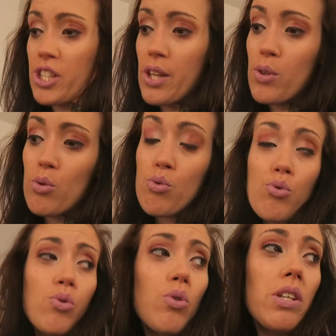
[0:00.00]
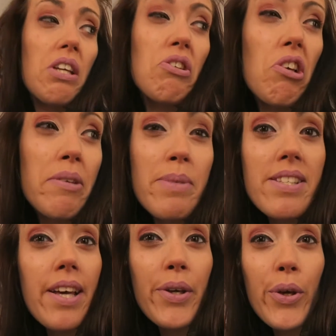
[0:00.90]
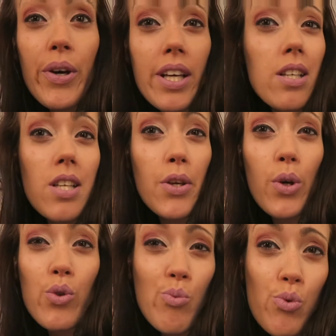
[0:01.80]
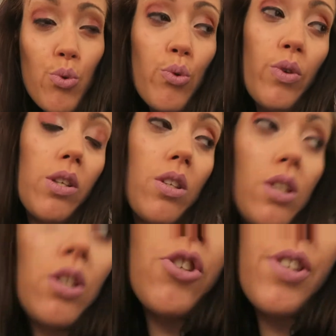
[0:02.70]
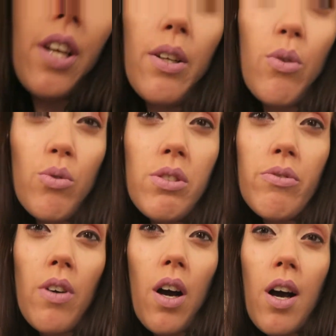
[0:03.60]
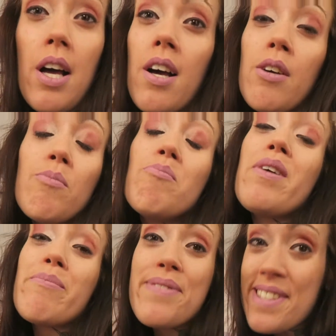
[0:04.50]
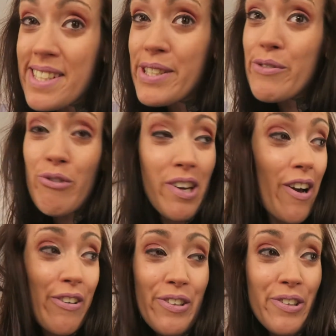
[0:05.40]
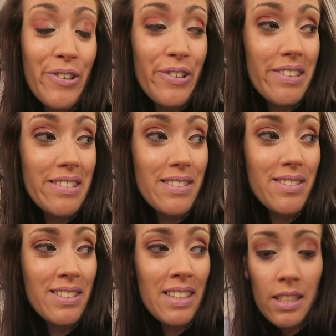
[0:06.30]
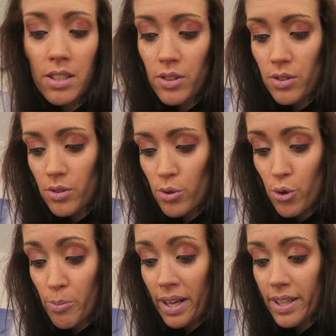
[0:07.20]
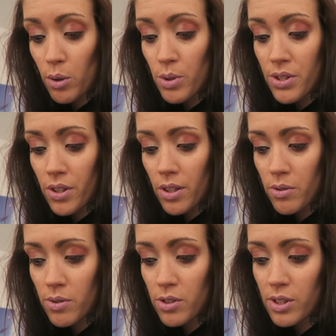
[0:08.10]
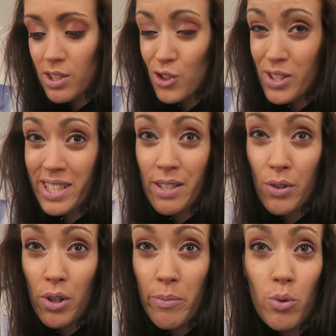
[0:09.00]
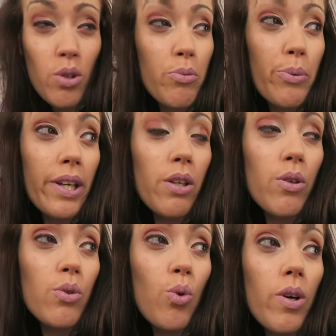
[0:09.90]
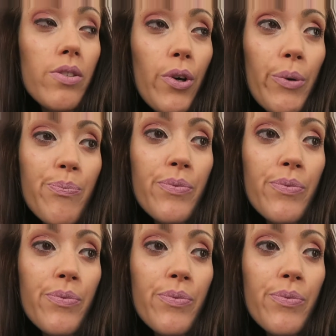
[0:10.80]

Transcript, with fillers: j'ai attendu jusqu'à 4h30 5h et à 5h je me suis levée je dis allez on y va. Même si voilà euh, euh, je pars qu'à 8h. Je sais que ça fait quand même euh, à peu près 3h.